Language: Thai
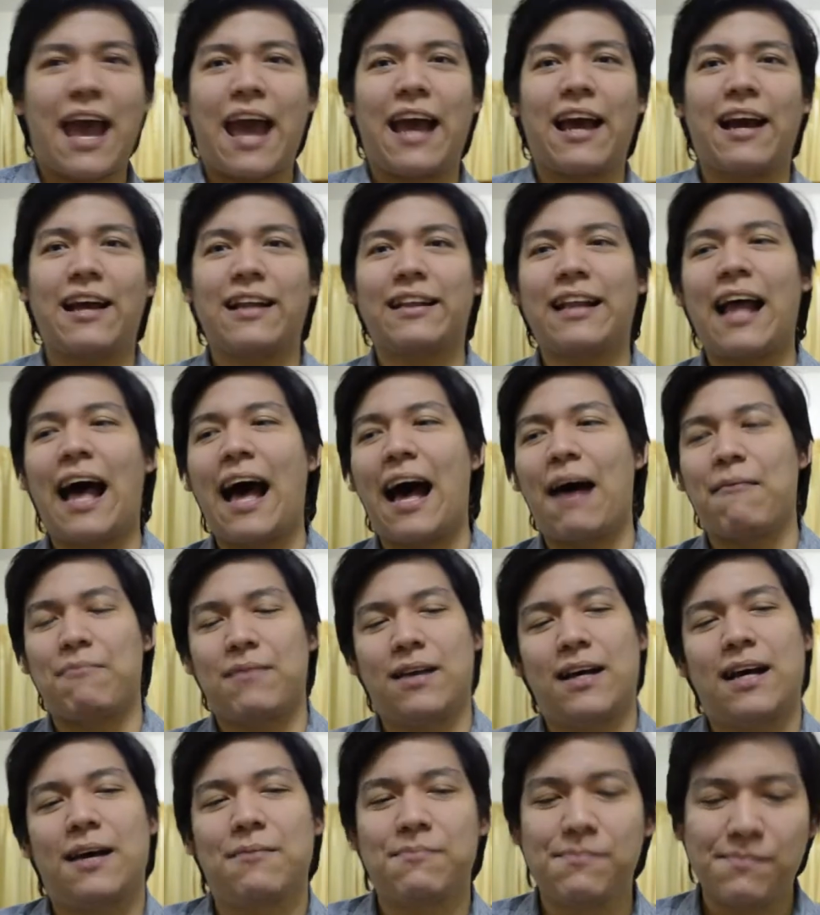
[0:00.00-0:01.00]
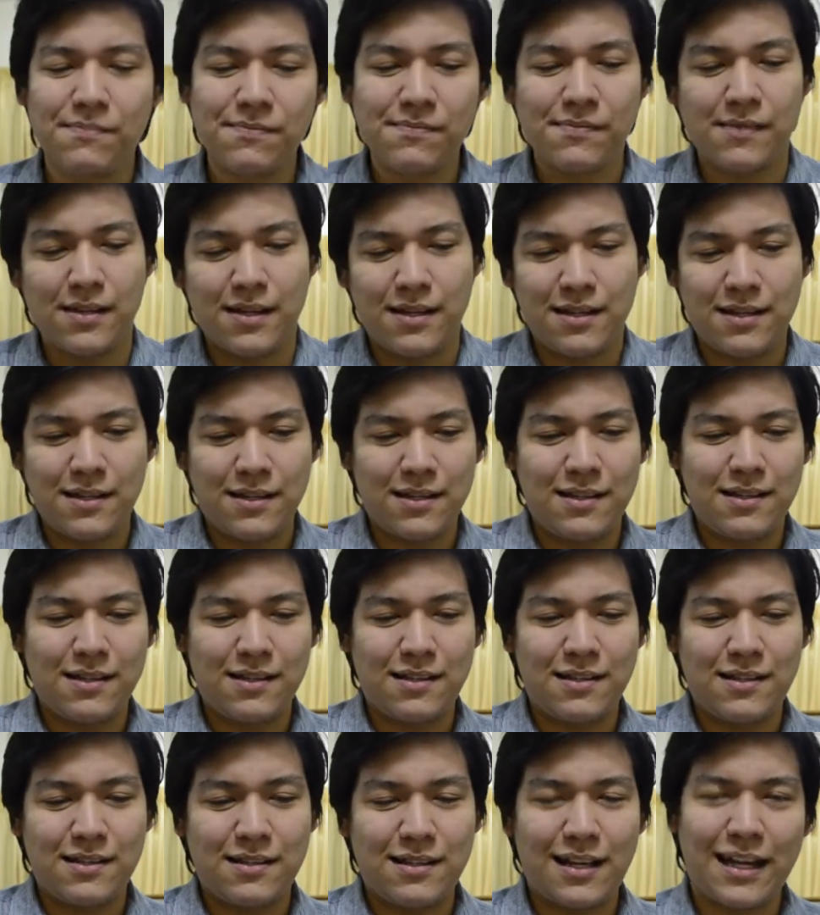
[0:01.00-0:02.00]
งก็ตามนะครับ
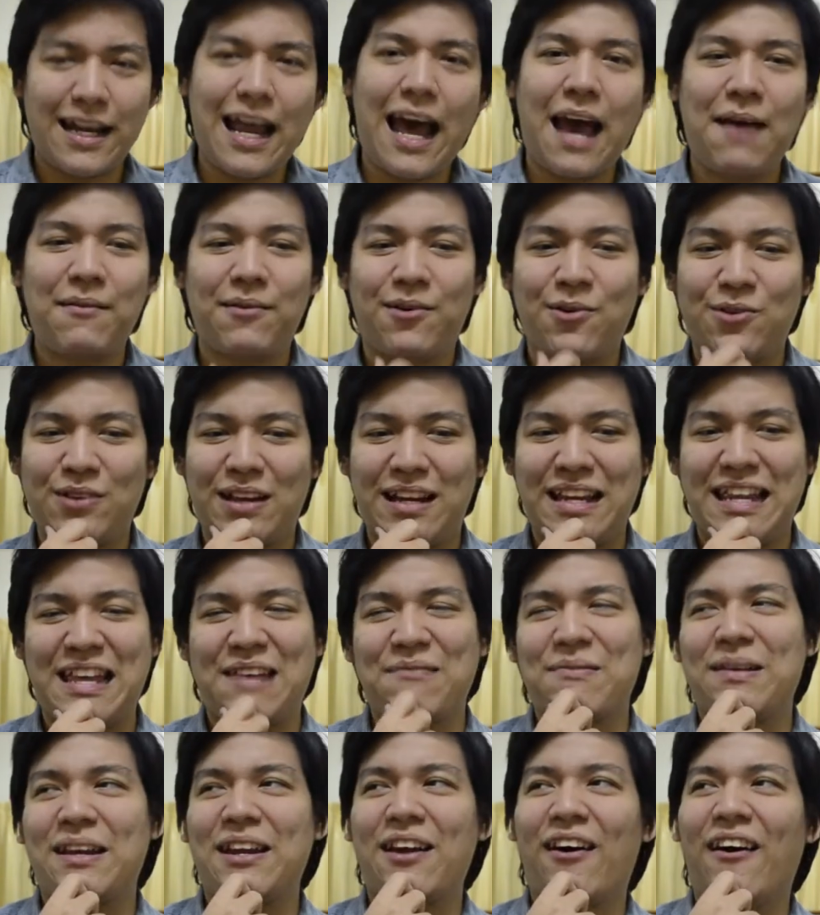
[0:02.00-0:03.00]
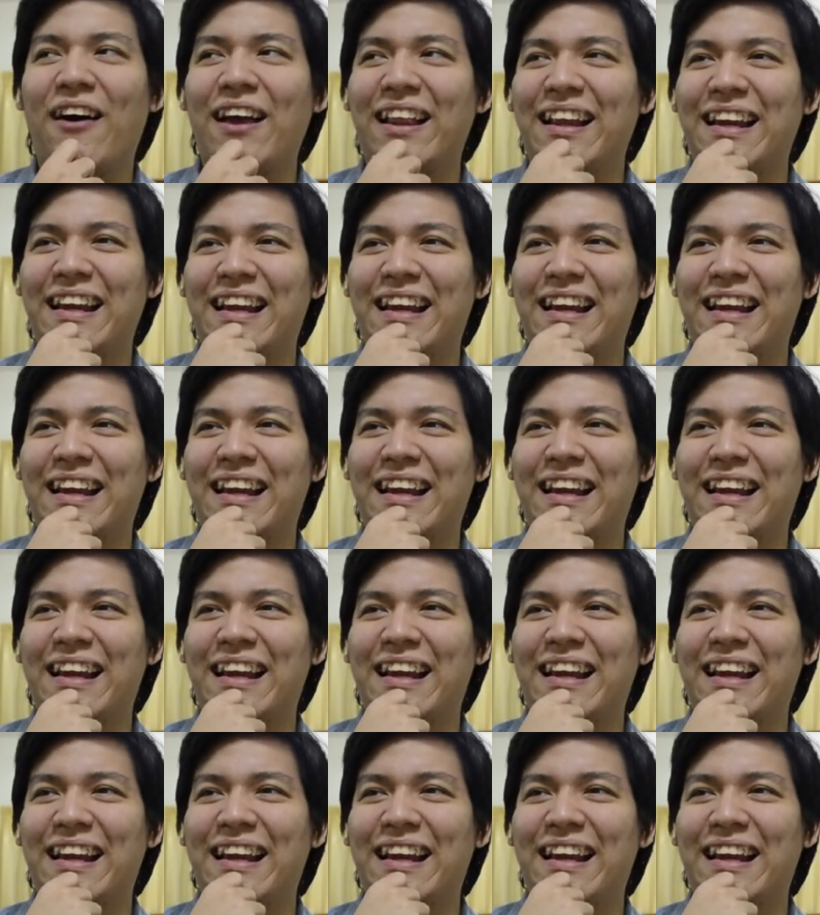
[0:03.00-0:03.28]
ถ้าได้มันคงจะดีไม่น้อยเลย